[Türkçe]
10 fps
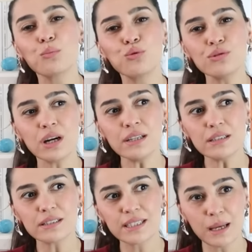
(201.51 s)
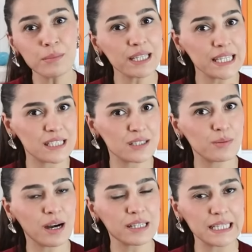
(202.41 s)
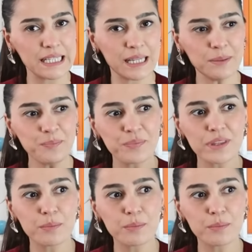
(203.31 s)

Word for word: Bunlar tema itibariyle